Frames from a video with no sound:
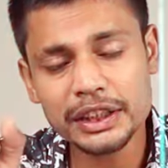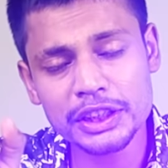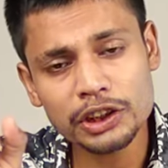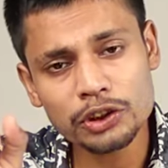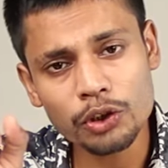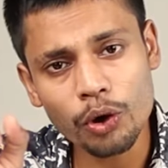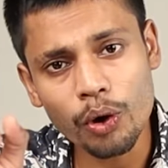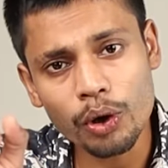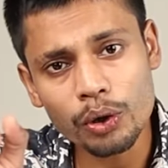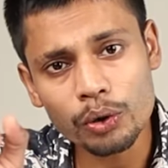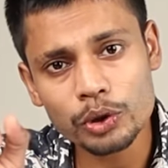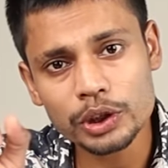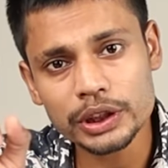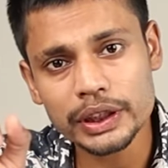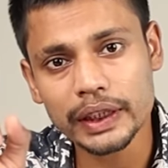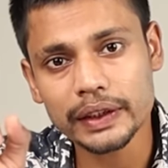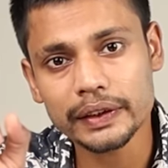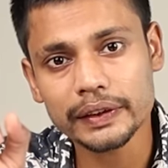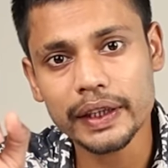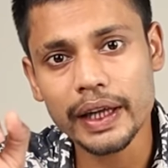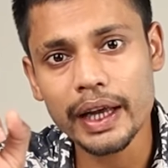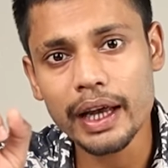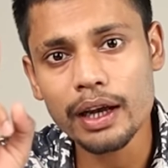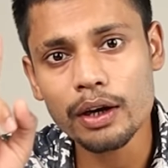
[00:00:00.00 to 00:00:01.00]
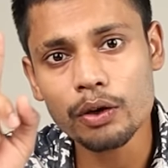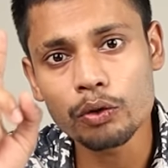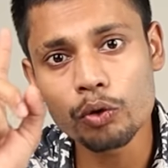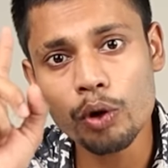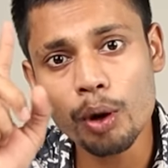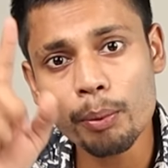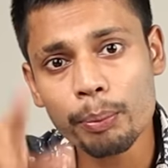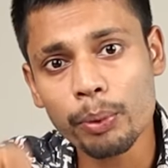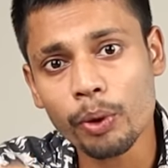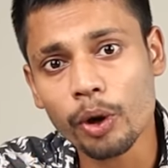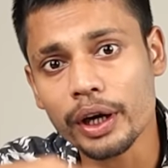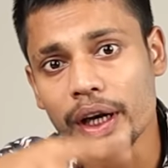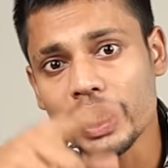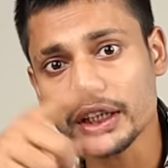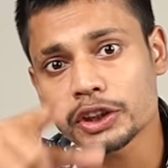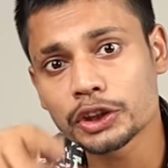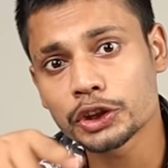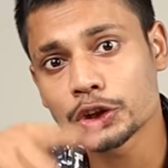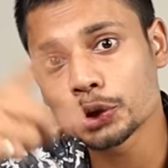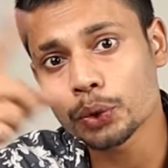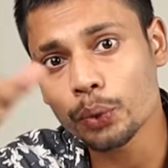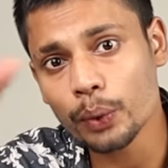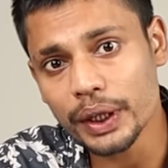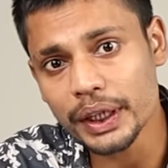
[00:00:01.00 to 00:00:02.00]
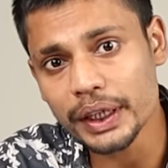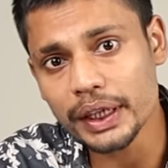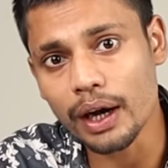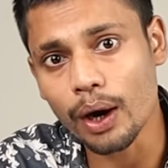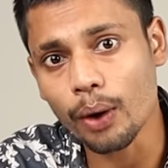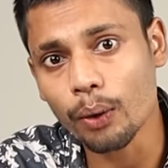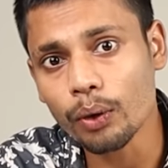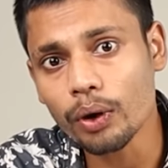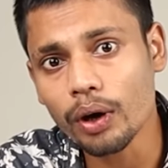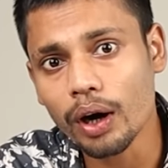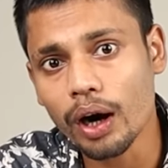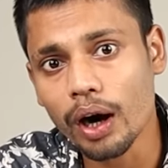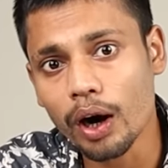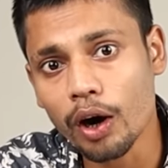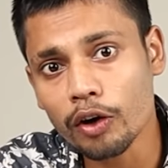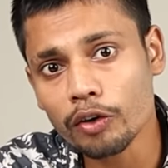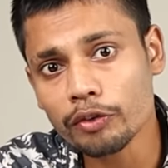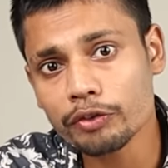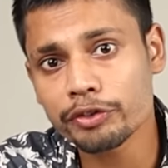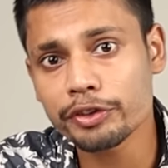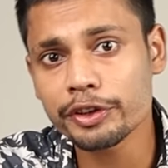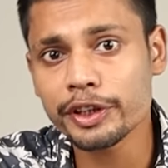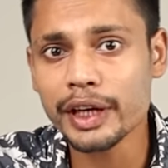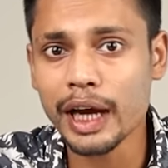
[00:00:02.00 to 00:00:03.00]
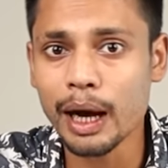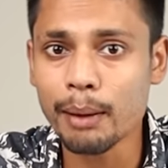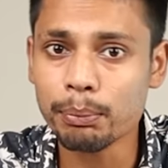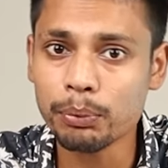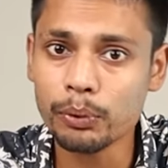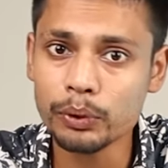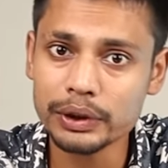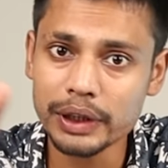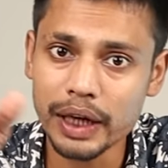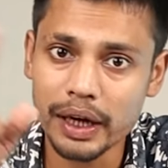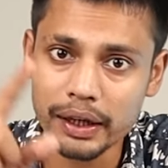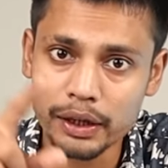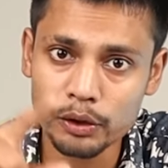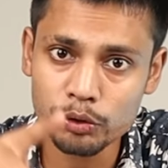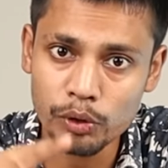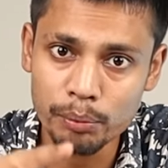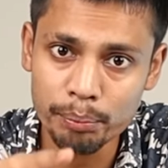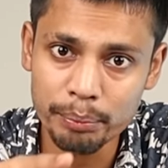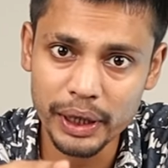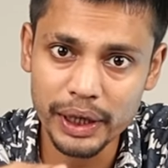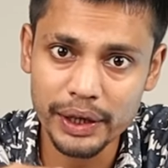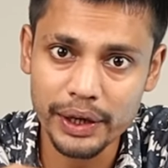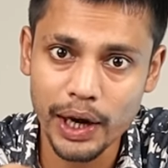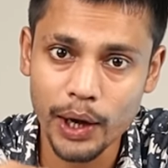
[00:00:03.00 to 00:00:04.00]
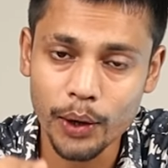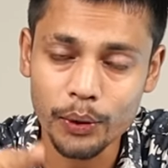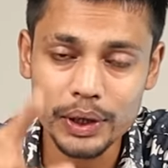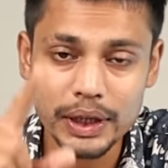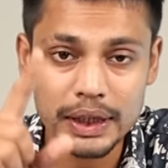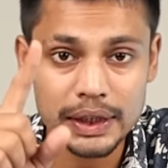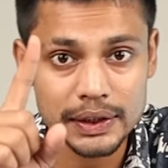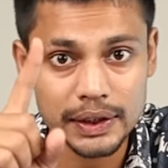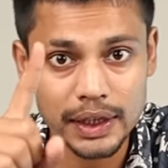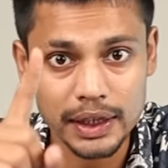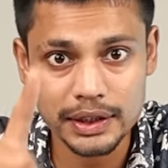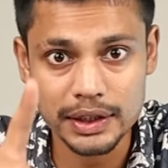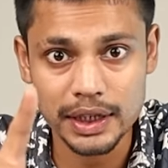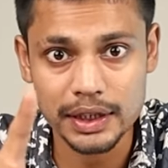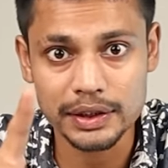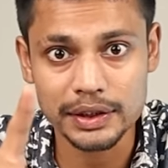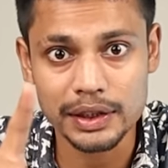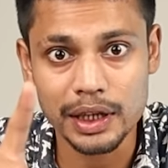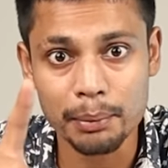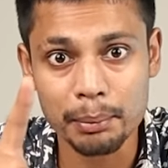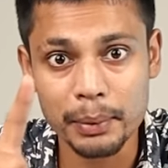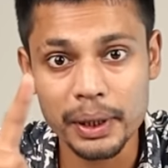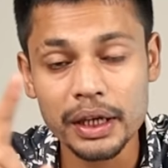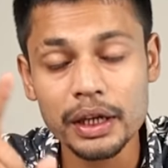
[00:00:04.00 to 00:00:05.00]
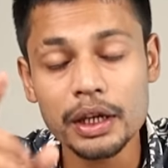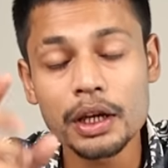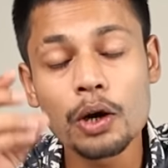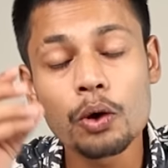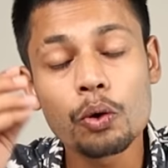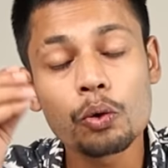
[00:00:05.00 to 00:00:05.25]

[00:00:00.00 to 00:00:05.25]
एक चीज़ और हो सकता है वो प्रोडक्ट चोरी का हो और फिर आपको जाकर वो मिल रहा हो इतना सस्ता में